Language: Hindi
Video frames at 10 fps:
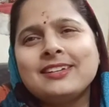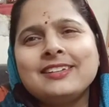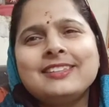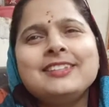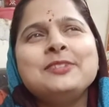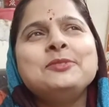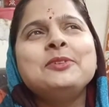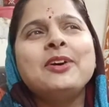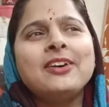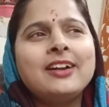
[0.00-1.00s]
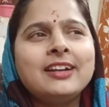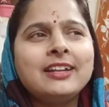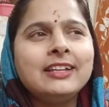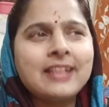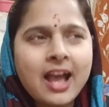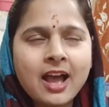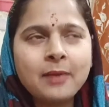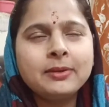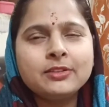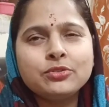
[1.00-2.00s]
करती हूँ और यहाँ
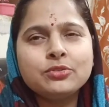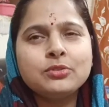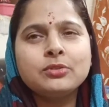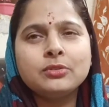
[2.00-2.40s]
पर जो